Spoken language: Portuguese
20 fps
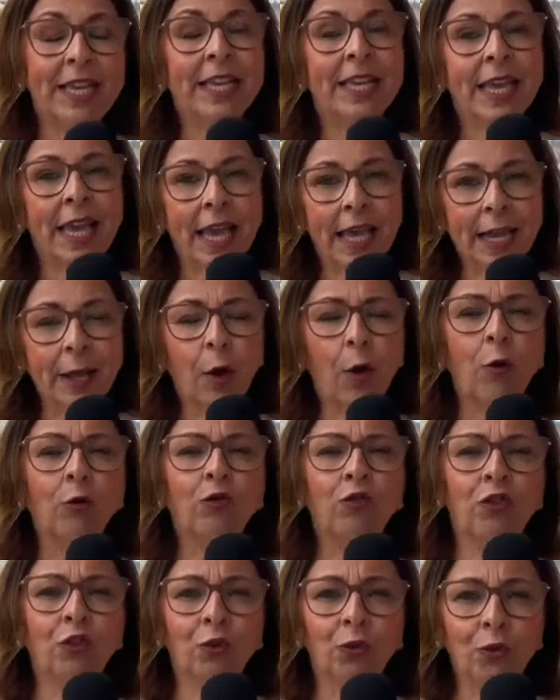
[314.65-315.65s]
E que ele
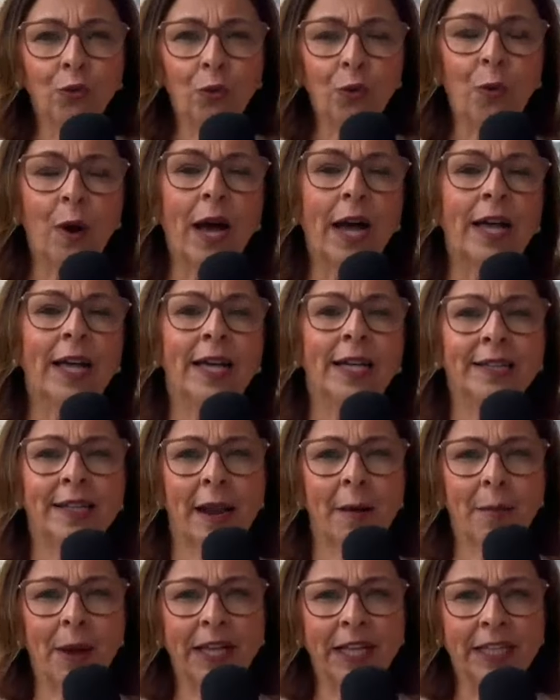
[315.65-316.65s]
continua
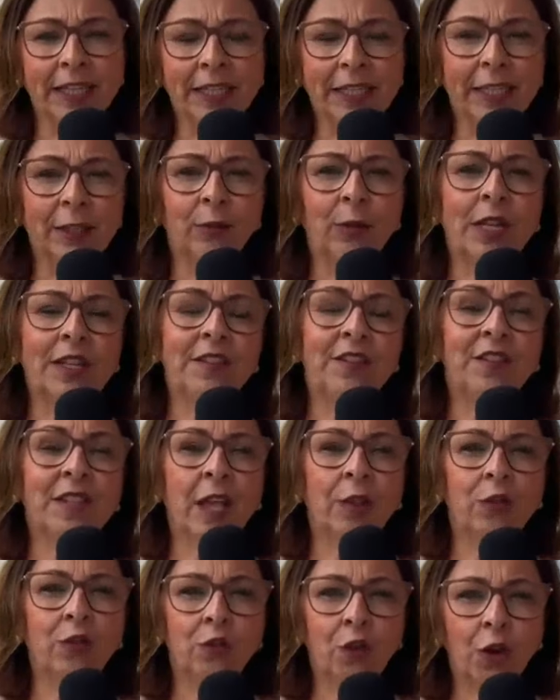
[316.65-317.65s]
trabalhando, ele
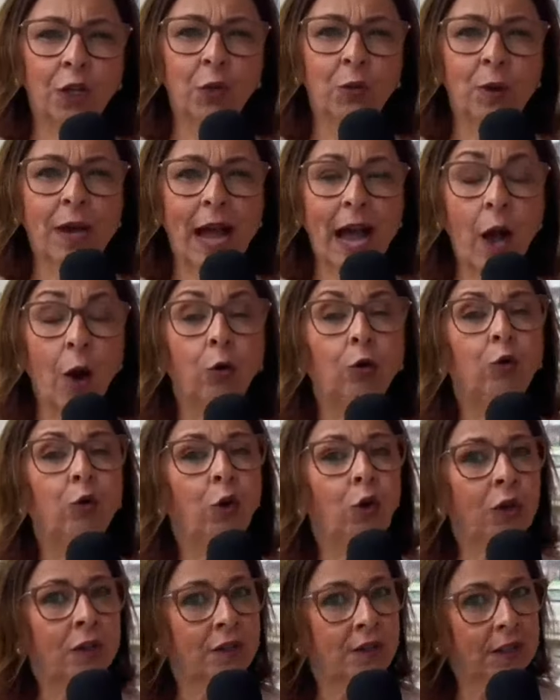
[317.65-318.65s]
estaciona o carro
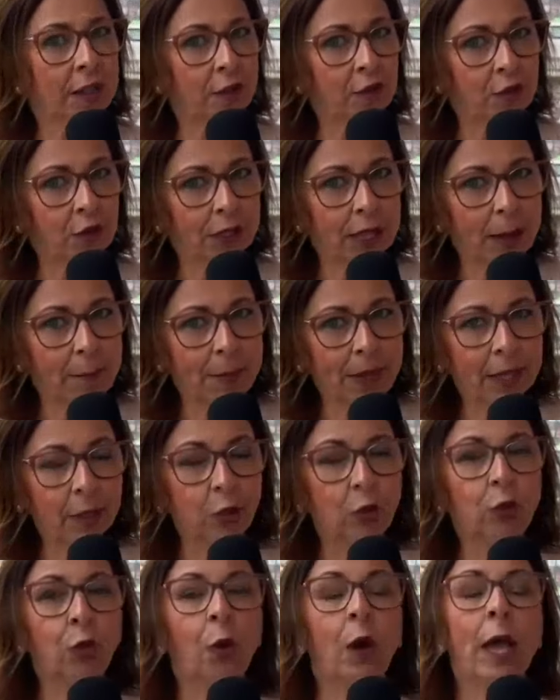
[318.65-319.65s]
no
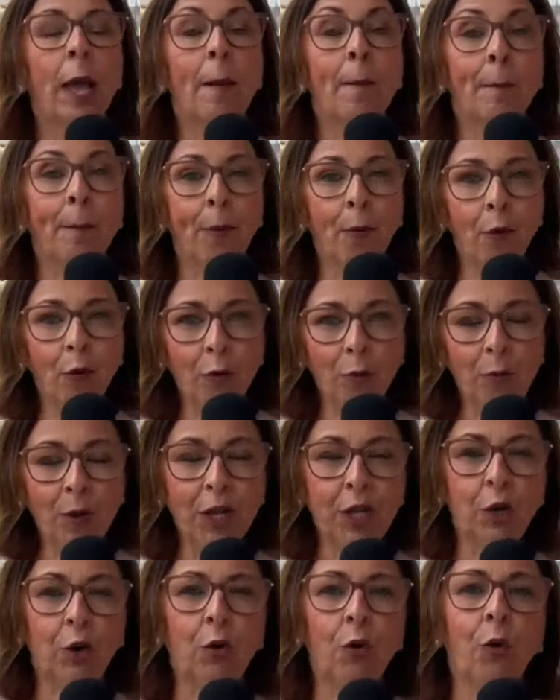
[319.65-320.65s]
estacionamento
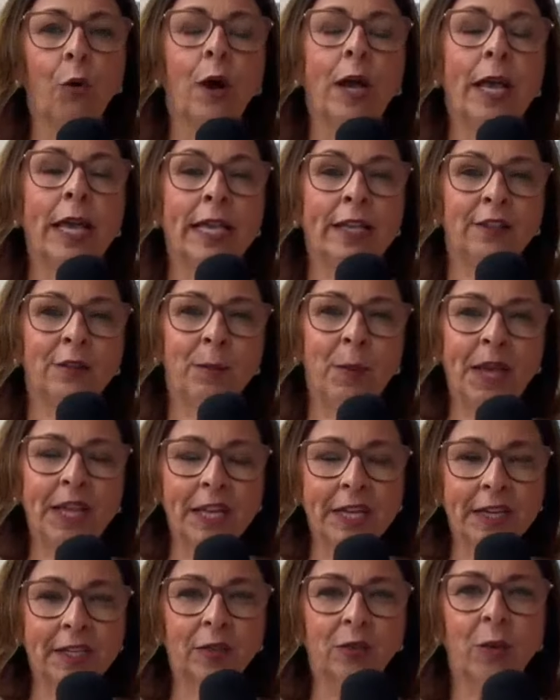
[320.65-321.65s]
público
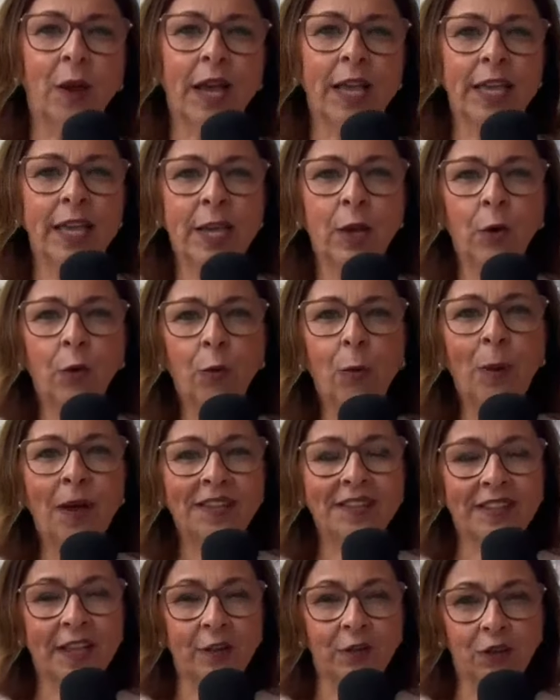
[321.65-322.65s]
esperando aí o
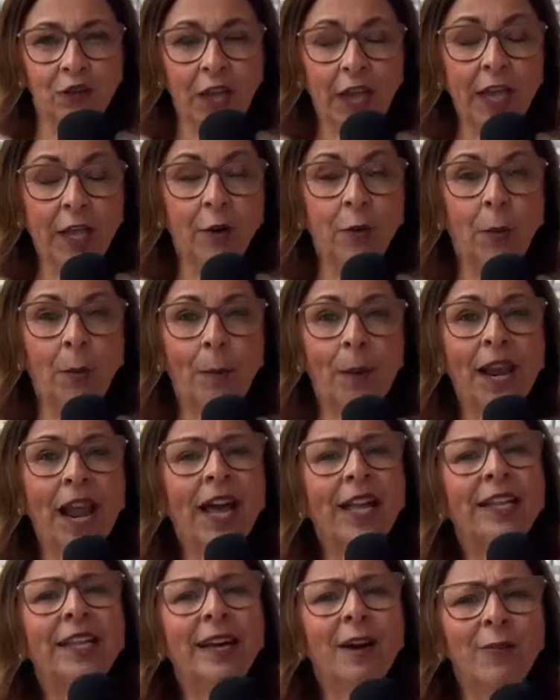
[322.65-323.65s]
passageiro
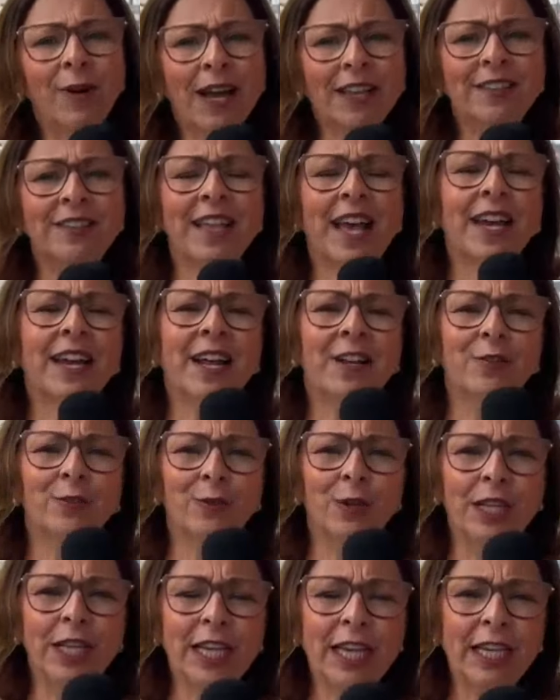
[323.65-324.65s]
para não gastar
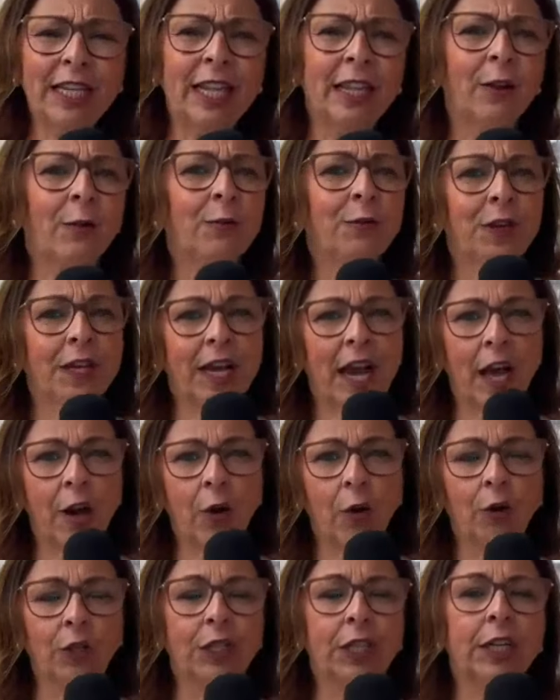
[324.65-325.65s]
gasolina, não
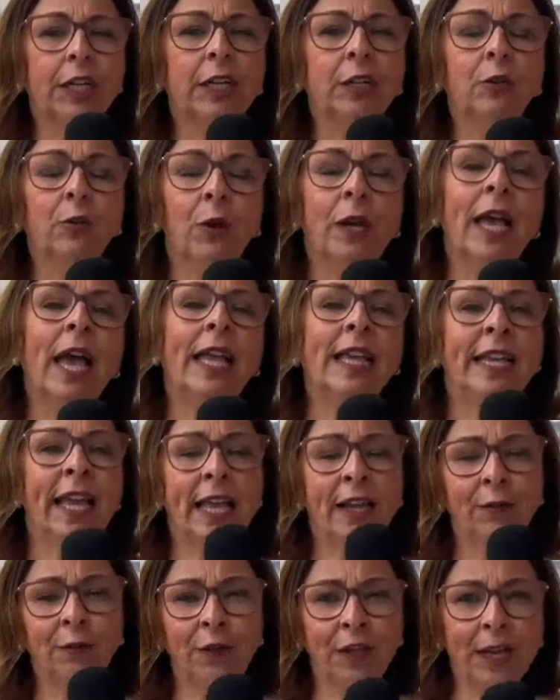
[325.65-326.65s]
ficar rodando
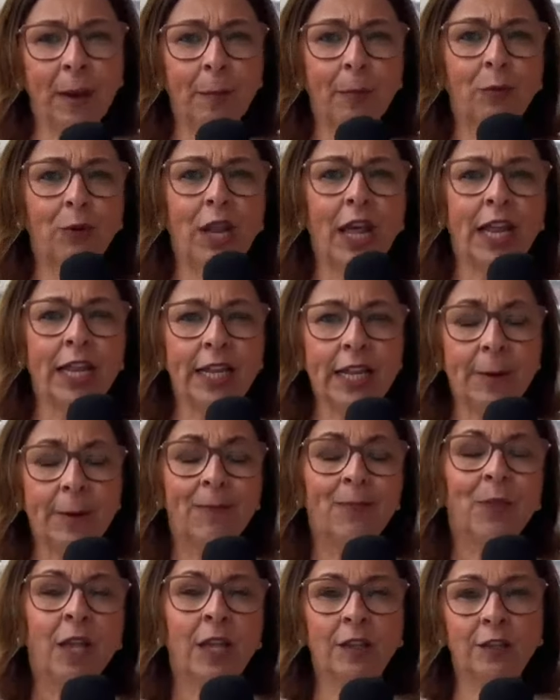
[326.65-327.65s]
e ele fica por ali
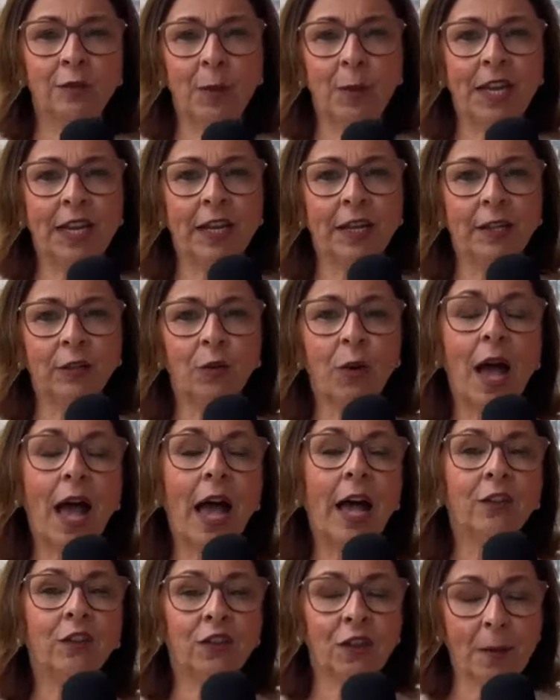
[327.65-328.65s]
esperando
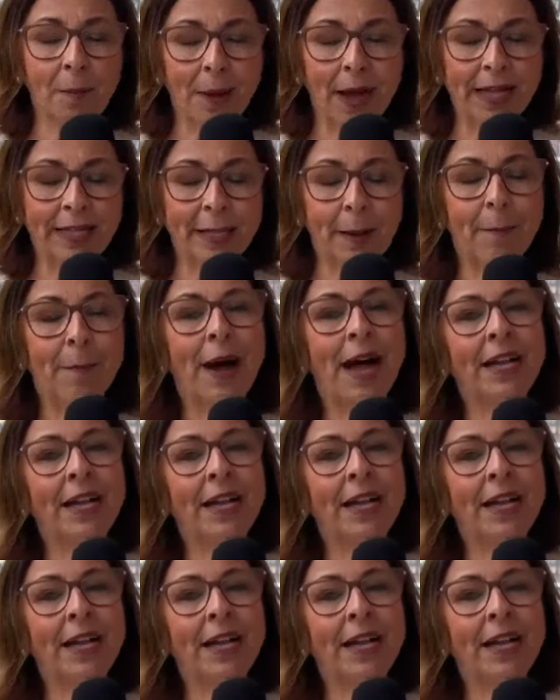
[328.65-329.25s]
a chamada.